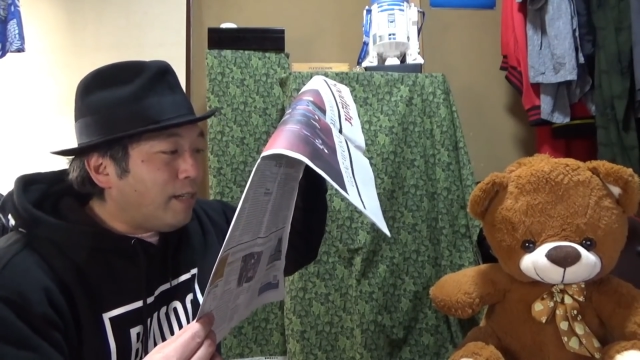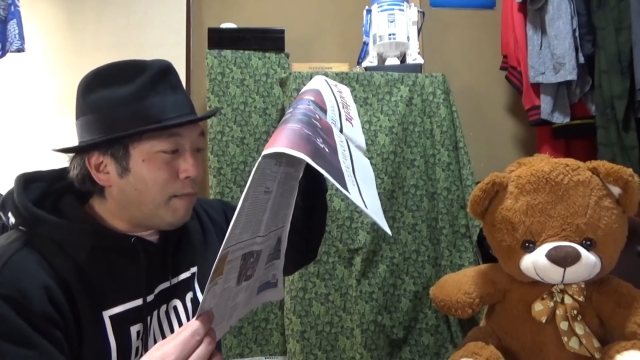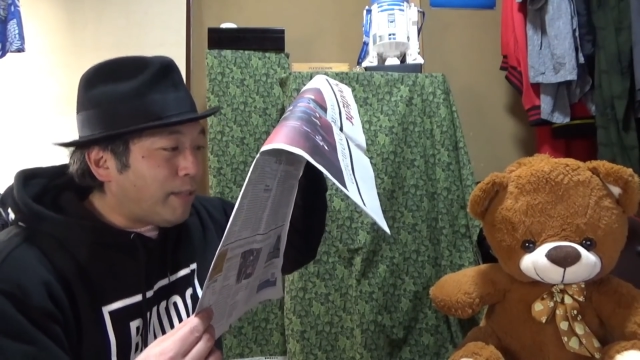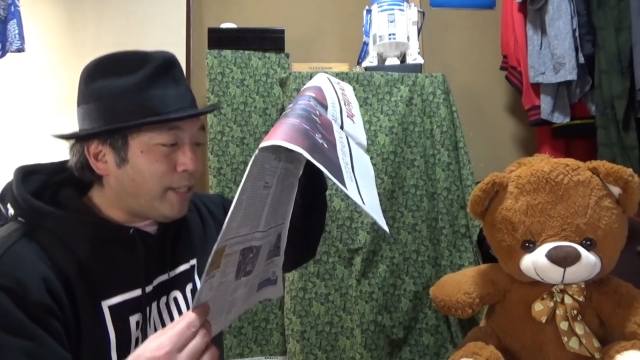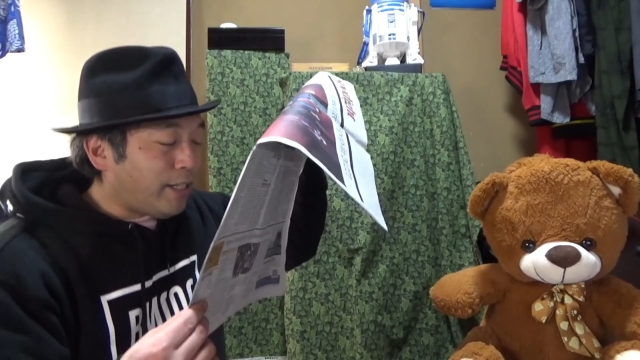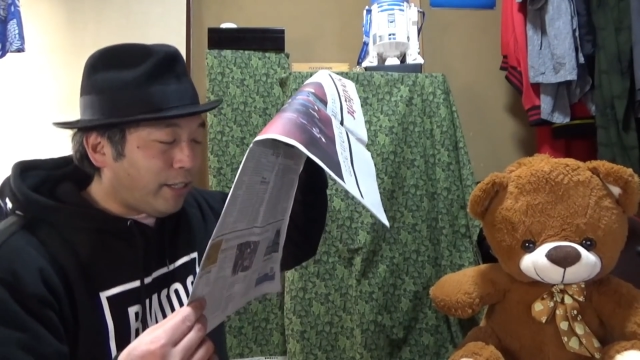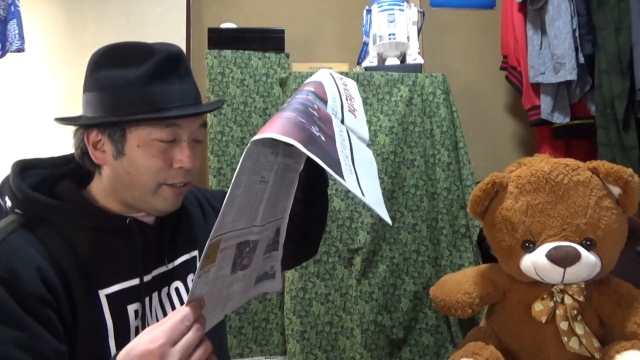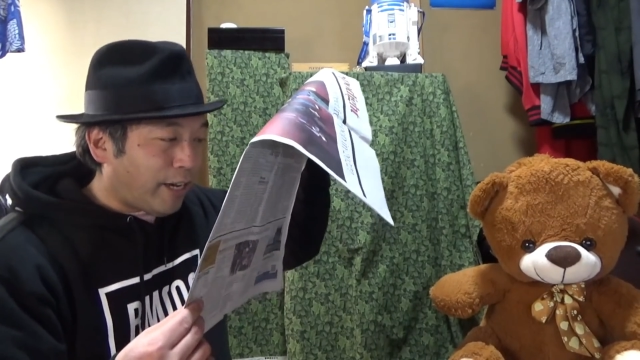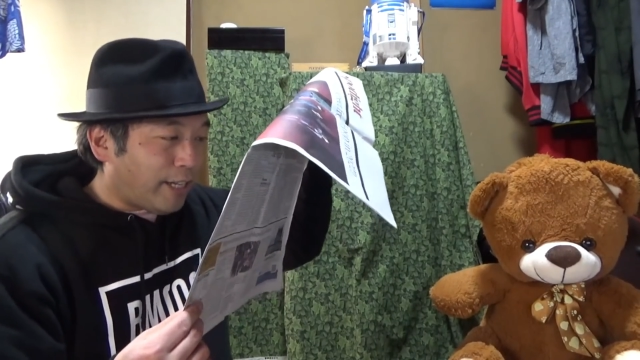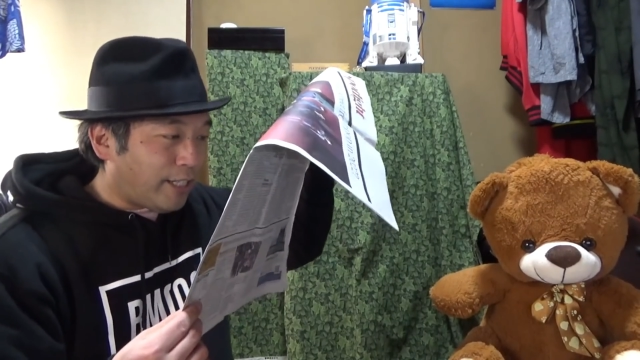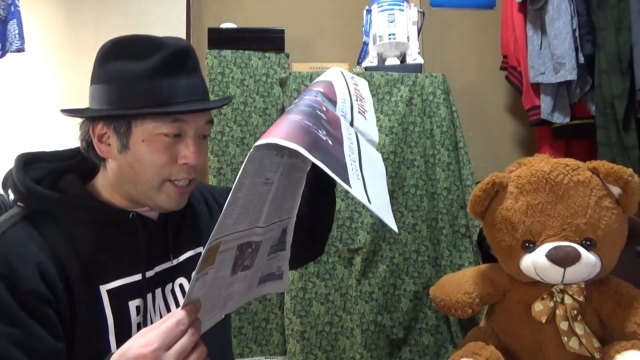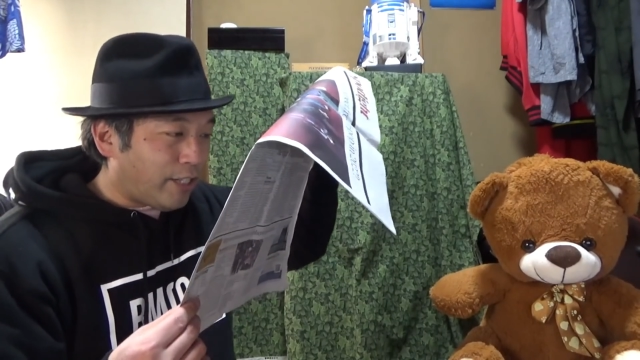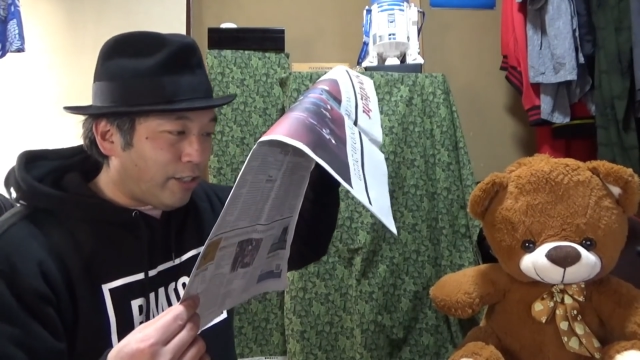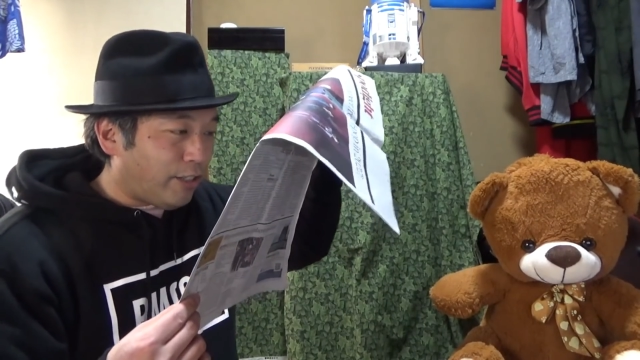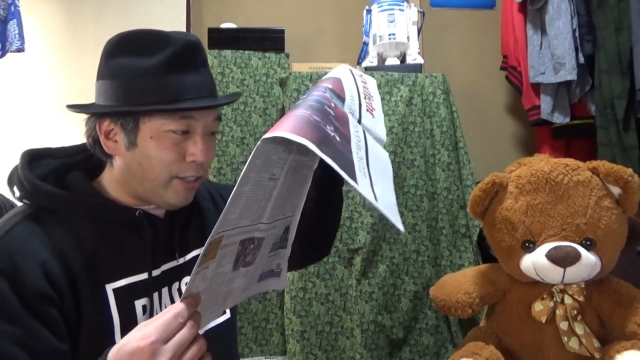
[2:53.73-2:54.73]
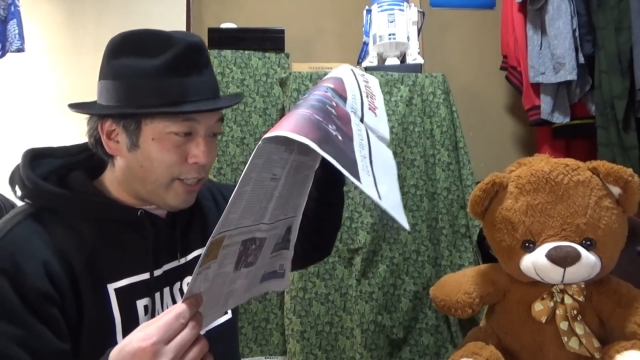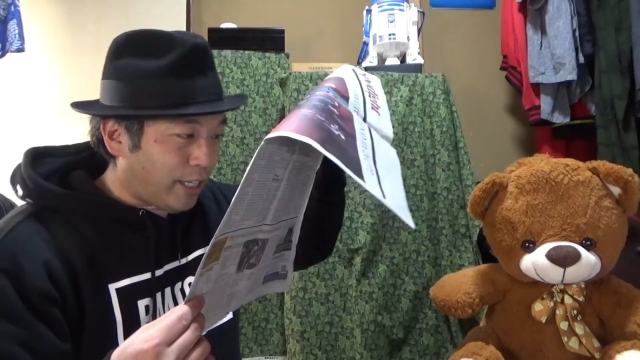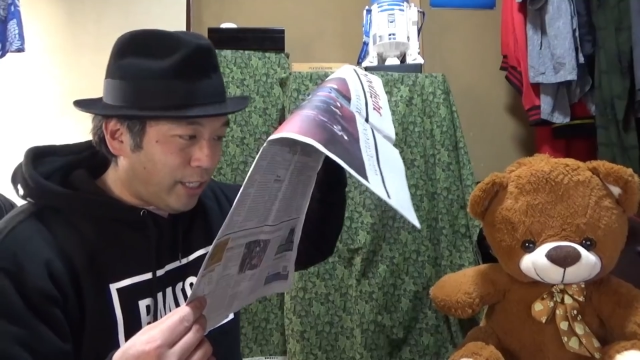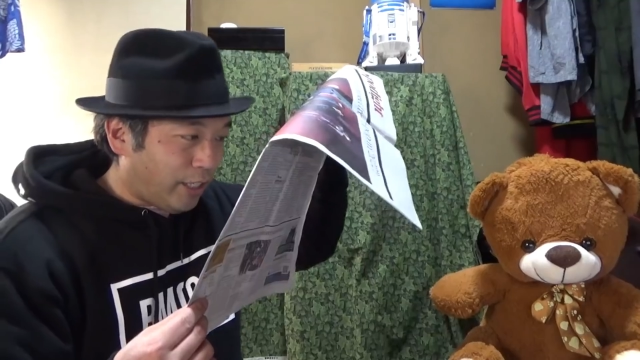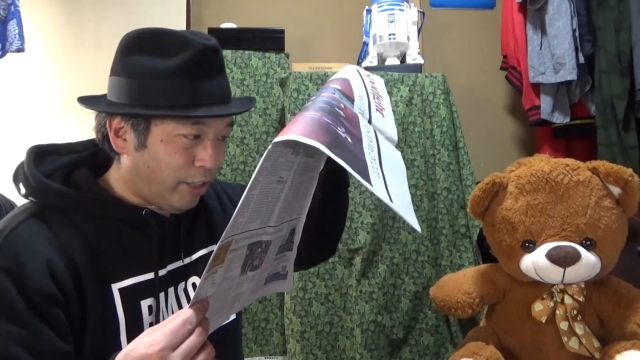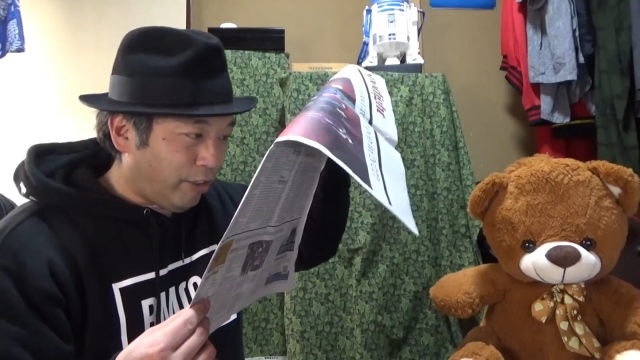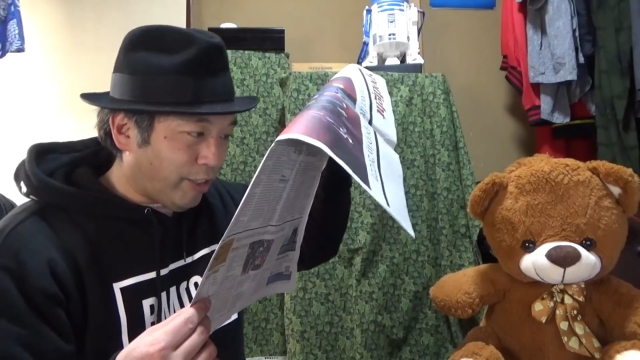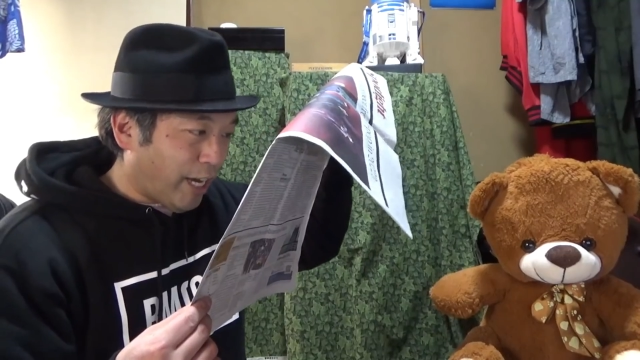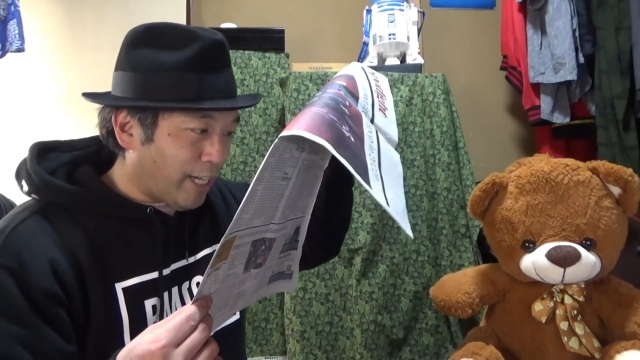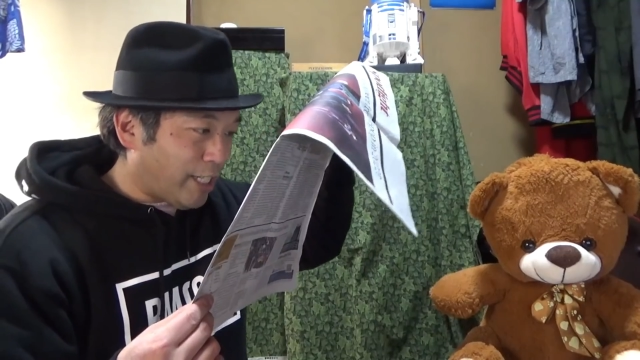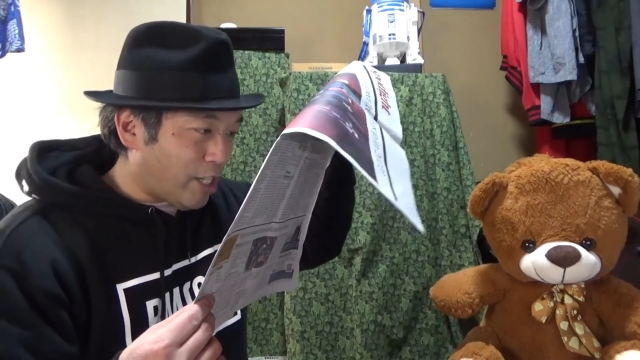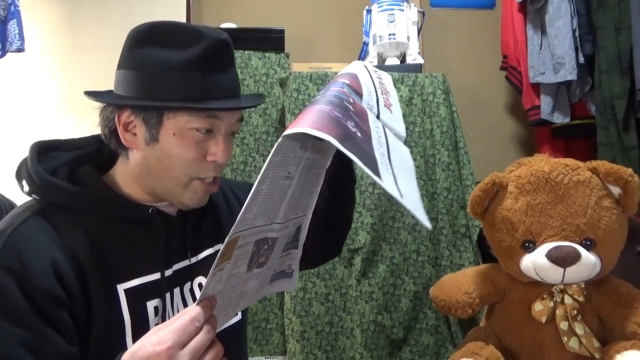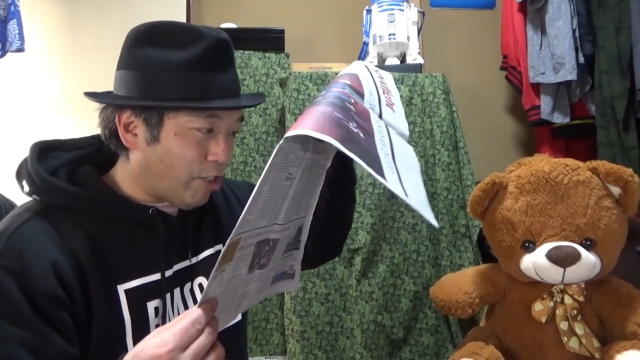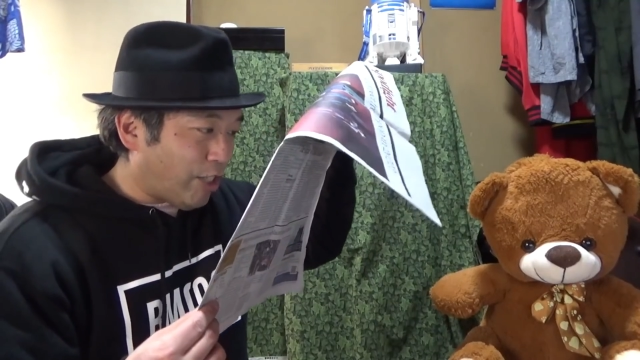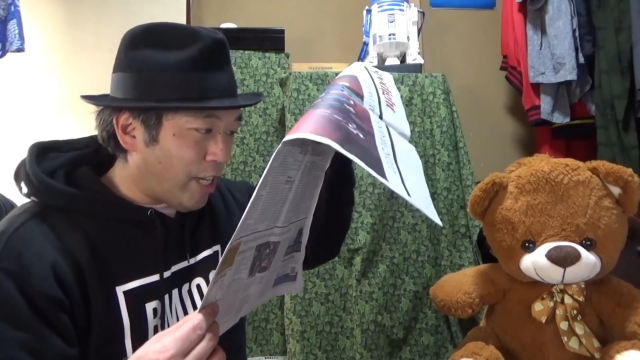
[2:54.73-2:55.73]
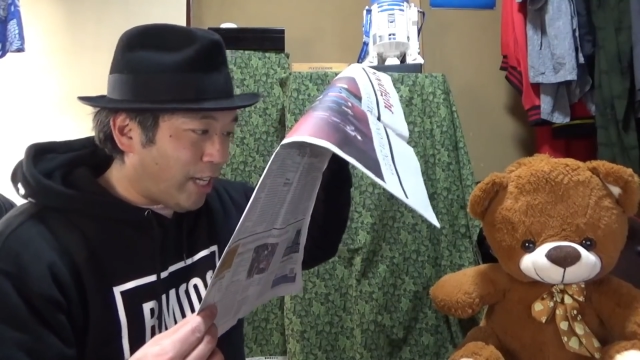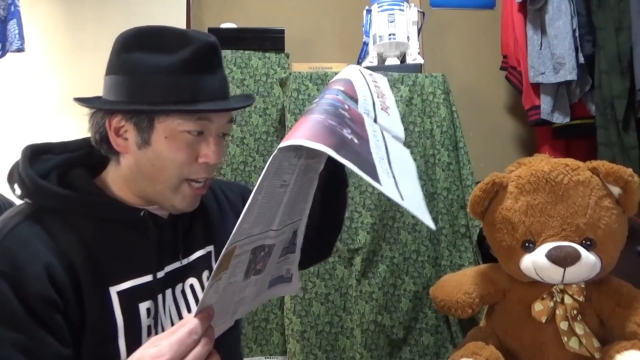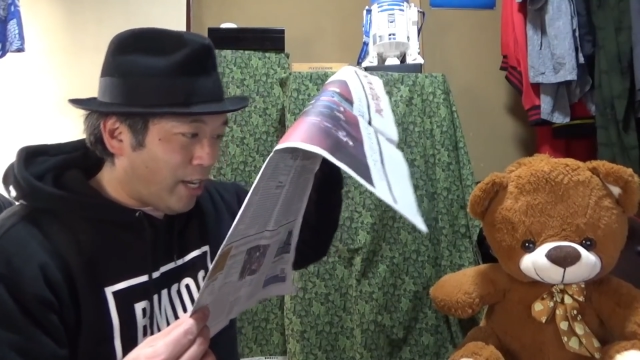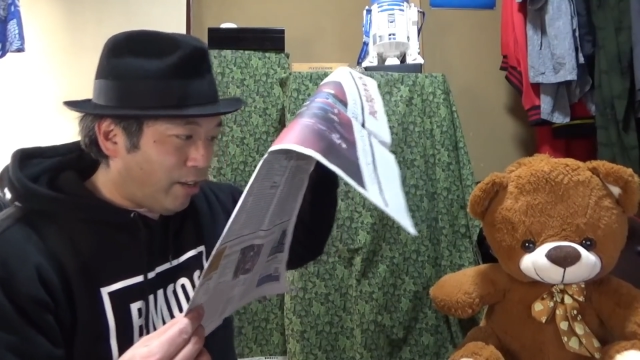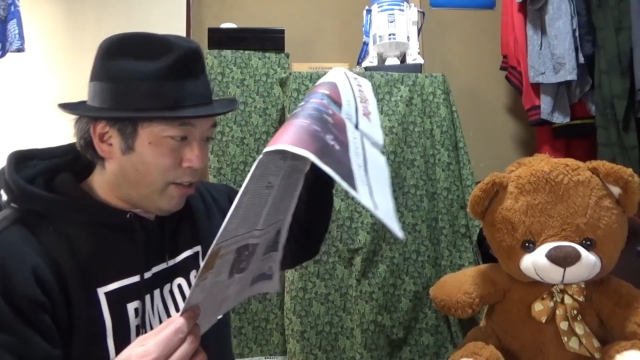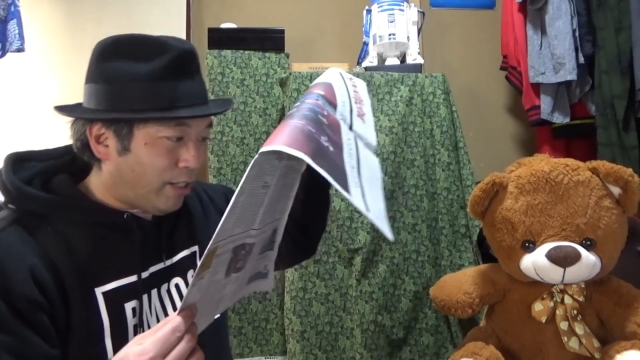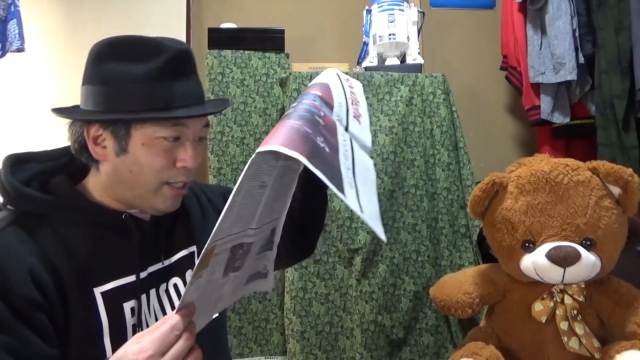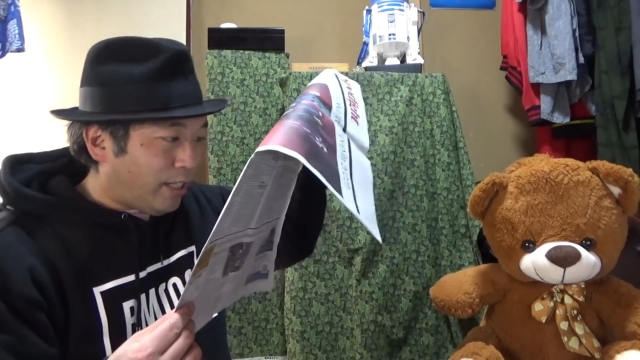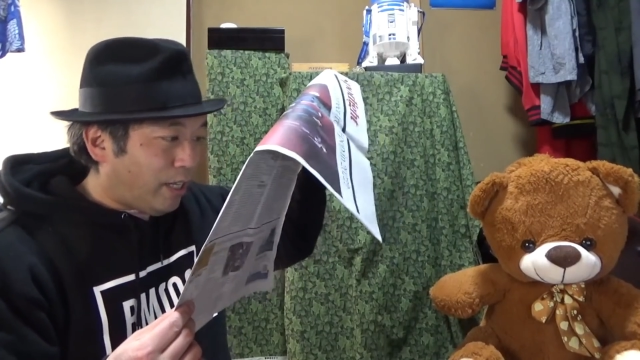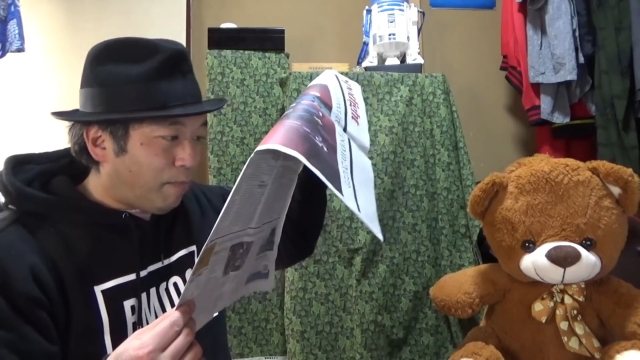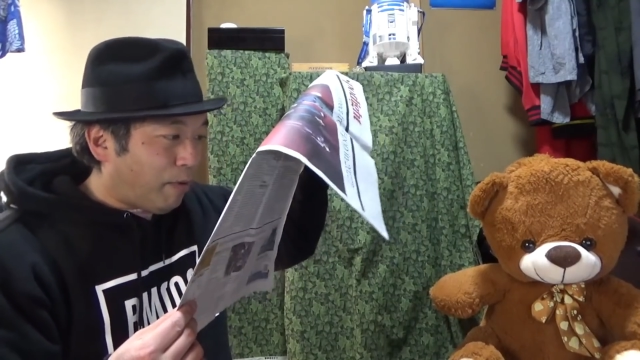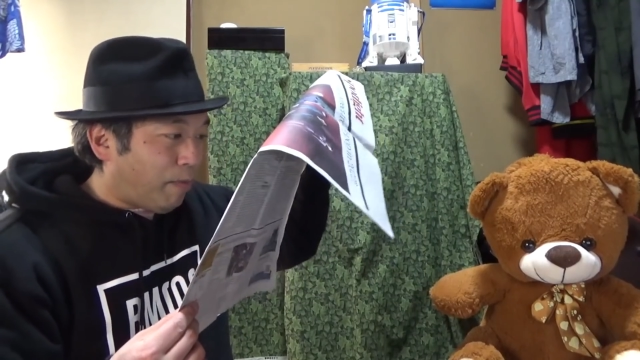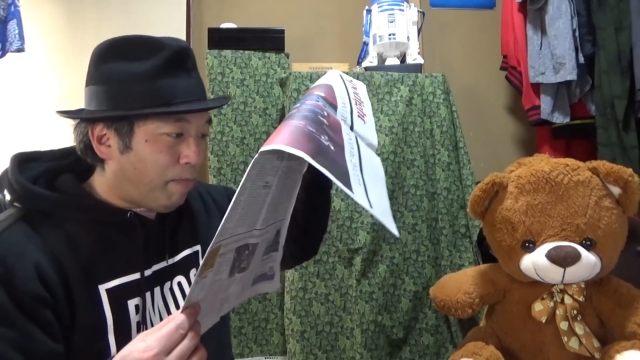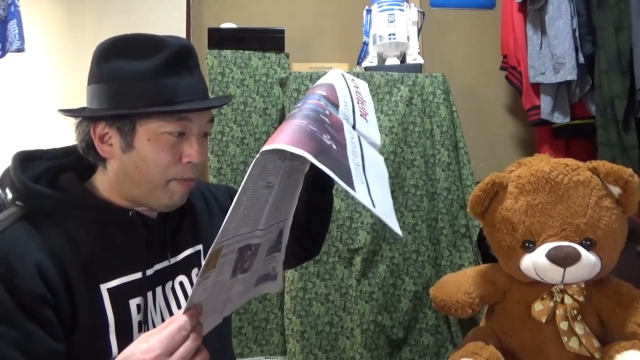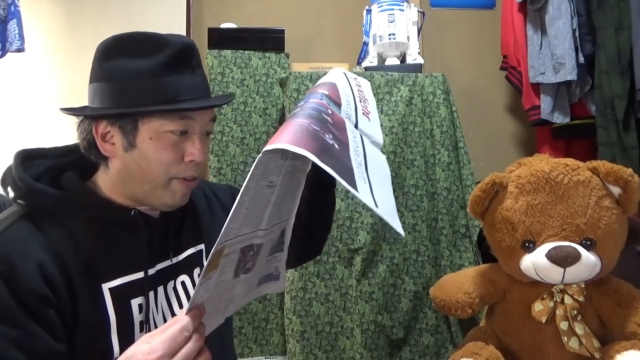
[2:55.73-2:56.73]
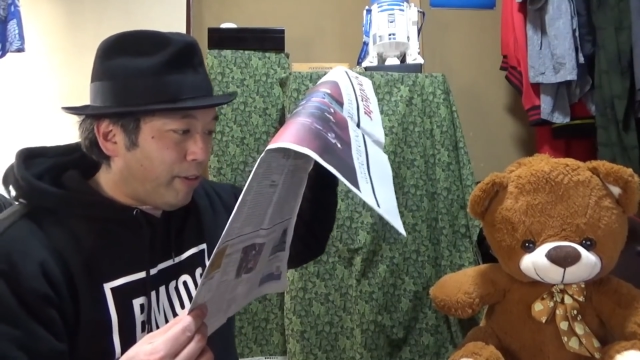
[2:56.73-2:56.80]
まあ、1980、1980年代のシティポッ